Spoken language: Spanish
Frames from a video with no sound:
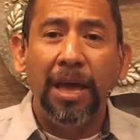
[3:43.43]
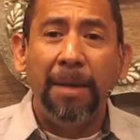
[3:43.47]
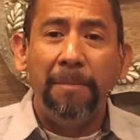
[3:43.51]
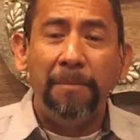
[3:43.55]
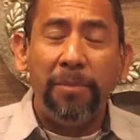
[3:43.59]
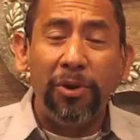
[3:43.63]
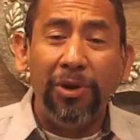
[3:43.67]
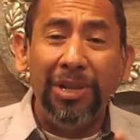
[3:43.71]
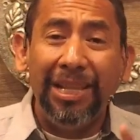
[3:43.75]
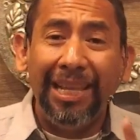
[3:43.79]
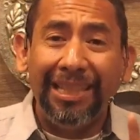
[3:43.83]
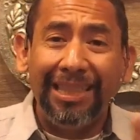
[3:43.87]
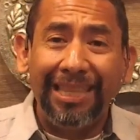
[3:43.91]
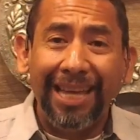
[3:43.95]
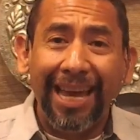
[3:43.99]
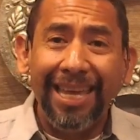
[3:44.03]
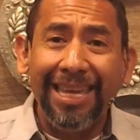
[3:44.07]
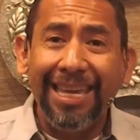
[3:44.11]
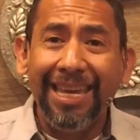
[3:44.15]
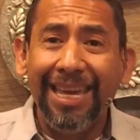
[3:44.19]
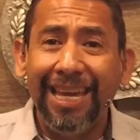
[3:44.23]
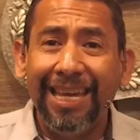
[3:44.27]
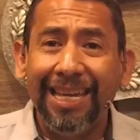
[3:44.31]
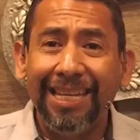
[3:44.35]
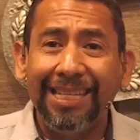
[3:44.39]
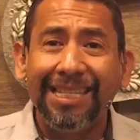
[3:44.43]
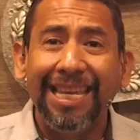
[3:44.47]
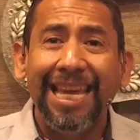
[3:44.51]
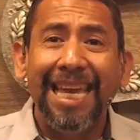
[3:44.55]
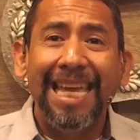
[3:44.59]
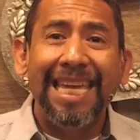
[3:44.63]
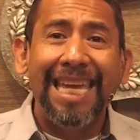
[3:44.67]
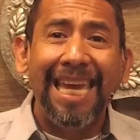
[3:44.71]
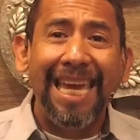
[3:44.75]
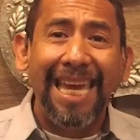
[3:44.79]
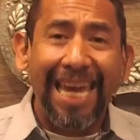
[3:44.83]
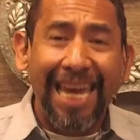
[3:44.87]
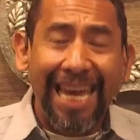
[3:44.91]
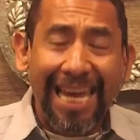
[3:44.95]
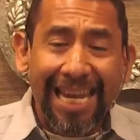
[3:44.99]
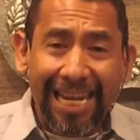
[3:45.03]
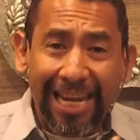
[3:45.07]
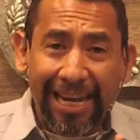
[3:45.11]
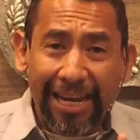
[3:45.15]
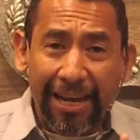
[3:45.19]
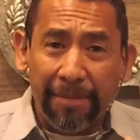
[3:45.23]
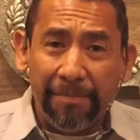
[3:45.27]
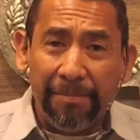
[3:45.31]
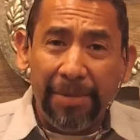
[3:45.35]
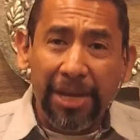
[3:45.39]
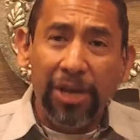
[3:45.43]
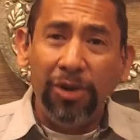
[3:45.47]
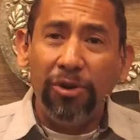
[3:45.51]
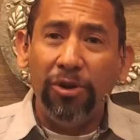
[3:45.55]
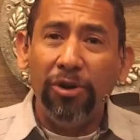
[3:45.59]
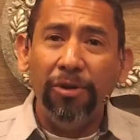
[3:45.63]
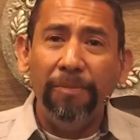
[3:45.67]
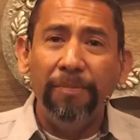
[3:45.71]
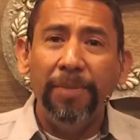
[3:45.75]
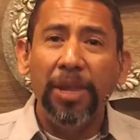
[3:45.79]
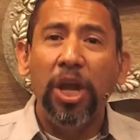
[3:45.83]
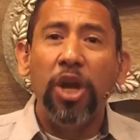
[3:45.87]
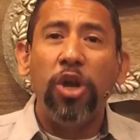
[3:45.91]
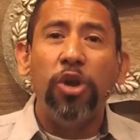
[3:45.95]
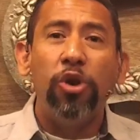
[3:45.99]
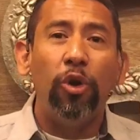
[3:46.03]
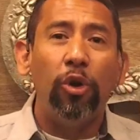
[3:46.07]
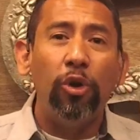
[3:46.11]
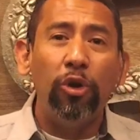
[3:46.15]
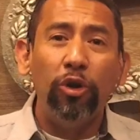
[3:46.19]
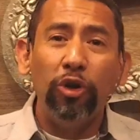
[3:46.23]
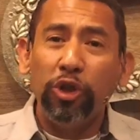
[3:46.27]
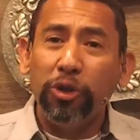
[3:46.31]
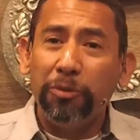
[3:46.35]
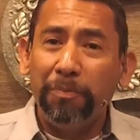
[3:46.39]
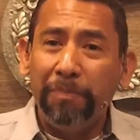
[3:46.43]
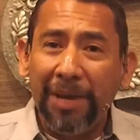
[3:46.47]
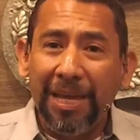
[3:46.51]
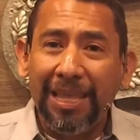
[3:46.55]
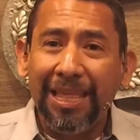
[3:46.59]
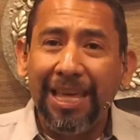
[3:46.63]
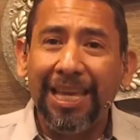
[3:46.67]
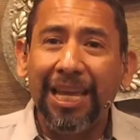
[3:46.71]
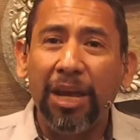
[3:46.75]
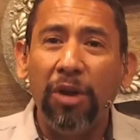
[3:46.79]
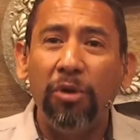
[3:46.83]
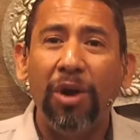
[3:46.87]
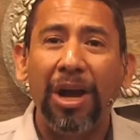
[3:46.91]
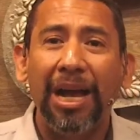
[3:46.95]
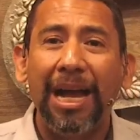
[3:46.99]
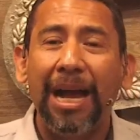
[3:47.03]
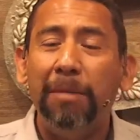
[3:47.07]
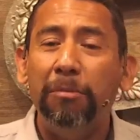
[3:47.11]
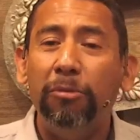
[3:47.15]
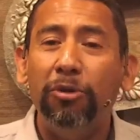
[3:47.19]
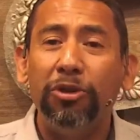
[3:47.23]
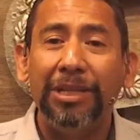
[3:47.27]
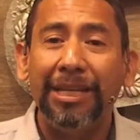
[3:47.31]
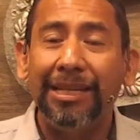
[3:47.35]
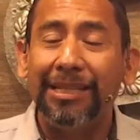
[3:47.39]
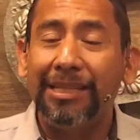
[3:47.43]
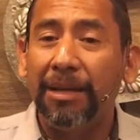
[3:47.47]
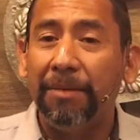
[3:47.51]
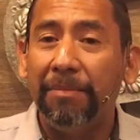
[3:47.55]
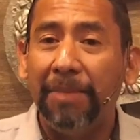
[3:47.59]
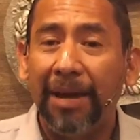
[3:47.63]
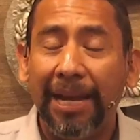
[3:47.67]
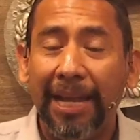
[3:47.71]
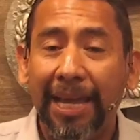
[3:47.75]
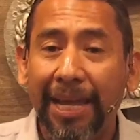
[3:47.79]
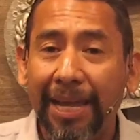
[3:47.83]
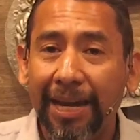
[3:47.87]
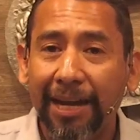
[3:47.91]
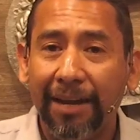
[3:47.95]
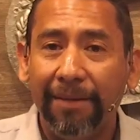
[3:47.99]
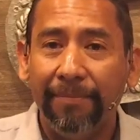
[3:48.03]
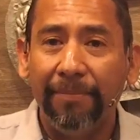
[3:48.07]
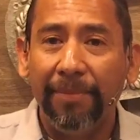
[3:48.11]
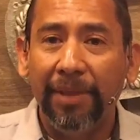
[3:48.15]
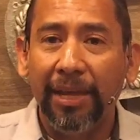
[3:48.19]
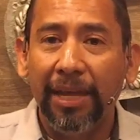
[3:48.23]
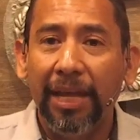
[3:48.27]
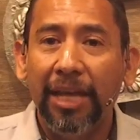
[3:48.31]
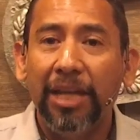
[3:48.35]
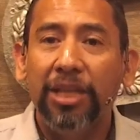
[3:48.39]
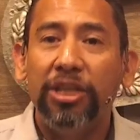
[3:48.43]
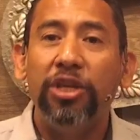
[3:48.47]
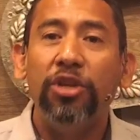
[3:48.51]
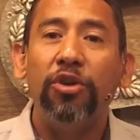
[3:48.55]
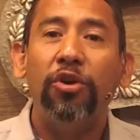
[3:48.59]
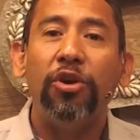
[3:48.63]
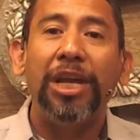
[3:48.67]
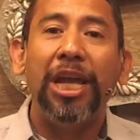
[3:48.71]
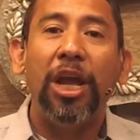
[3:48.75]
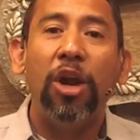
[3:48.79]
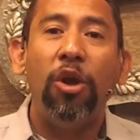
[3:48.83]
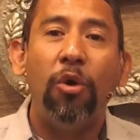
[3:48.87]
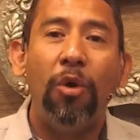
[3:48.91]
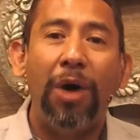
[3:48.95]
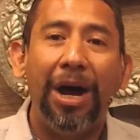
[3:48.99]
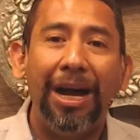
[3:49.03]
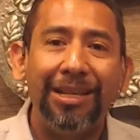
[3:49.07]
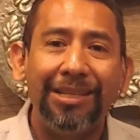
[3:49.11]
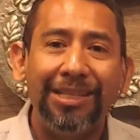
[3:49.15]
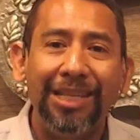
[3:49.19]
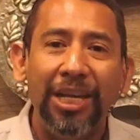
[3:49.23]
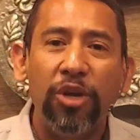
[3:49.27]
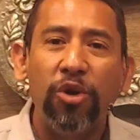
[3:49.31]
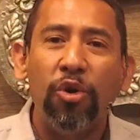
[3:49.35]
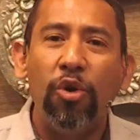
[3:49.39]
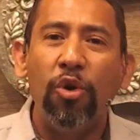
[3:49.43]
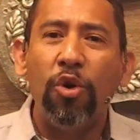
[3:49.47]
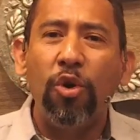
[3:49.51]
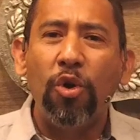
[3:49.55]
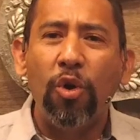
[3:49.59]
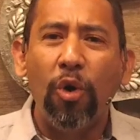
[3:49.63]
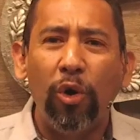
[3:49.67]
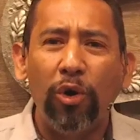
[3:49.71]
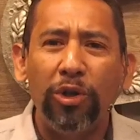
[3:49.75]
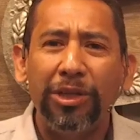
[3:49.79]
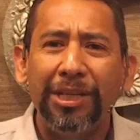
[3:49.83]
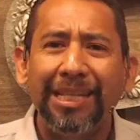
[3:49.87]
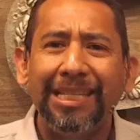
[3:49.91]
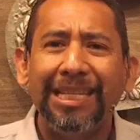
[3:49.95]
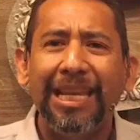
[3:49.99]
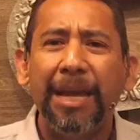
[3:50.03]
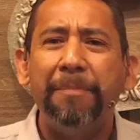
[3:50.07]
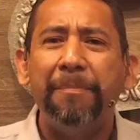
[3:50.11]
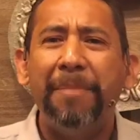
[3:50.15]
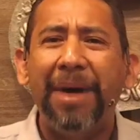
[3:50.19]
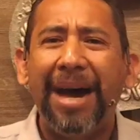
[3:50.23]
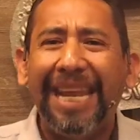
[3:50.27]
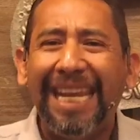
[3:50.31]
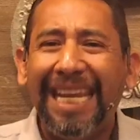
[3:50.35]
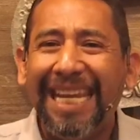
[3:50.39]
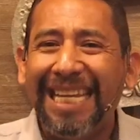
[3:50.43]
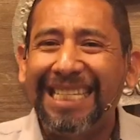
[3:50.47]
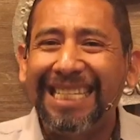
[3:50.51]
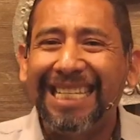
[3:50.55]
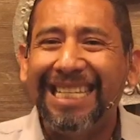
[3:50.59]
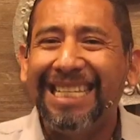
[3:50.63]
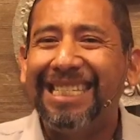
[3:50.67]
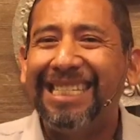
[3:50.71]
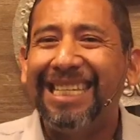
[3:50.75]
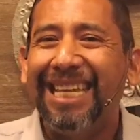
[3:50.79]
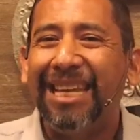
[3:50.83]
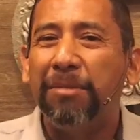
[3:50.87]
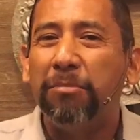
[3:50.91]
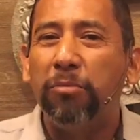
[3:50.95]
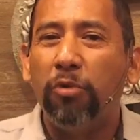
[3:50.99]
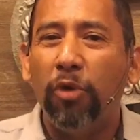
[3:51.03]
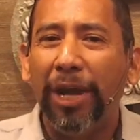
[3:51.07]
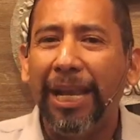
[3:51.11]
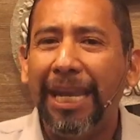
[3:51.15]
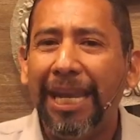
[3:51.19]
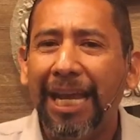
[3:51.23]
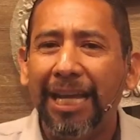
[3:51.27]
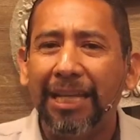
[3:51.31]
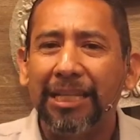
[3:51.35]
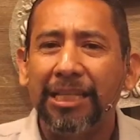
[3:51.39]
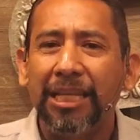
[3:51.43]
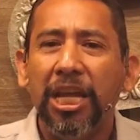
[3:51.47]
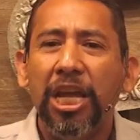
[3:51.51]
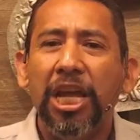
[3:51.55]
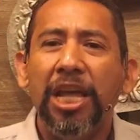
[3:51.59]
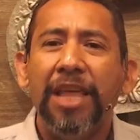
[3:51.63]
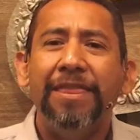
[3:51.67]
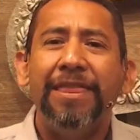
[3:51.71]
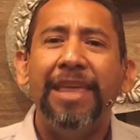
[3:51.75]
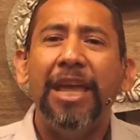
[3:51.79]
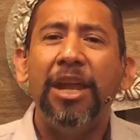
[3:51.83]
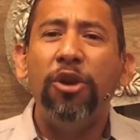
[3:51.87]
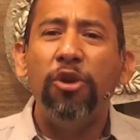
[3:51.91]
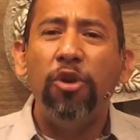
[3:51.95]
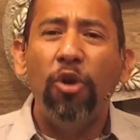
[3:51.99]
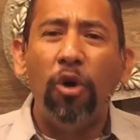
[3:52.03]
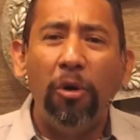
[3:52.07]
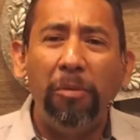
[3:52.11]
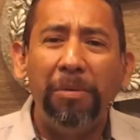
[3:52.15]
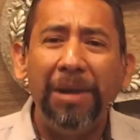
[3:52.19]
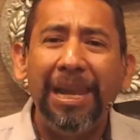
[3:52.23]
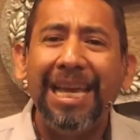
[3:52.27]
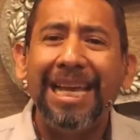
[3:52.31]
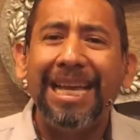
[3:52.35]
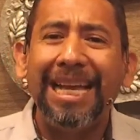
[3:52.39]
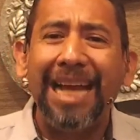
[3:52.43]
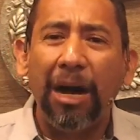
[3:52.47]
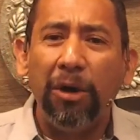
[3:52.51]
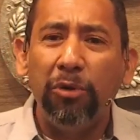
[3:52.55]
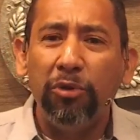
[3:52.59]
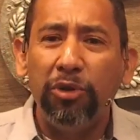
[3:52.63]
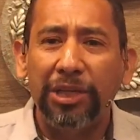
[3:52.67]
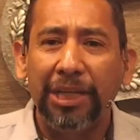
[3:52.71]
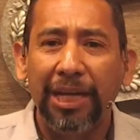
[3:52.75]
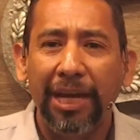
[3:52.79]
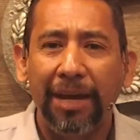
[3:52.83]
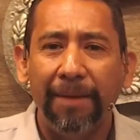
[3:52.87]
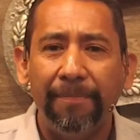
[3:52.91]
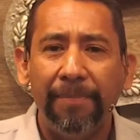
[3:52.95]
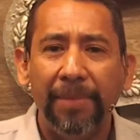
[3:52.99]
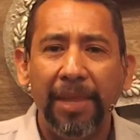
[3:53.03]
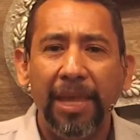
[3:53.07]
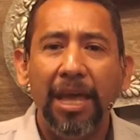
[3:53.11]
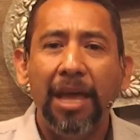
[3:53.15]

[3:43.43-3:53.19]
Pero el detalle es que el enemigo no nos pide que lo hagamos de esa manera, sino que lo hace con cosas que parecen ser buenas, de noble causa.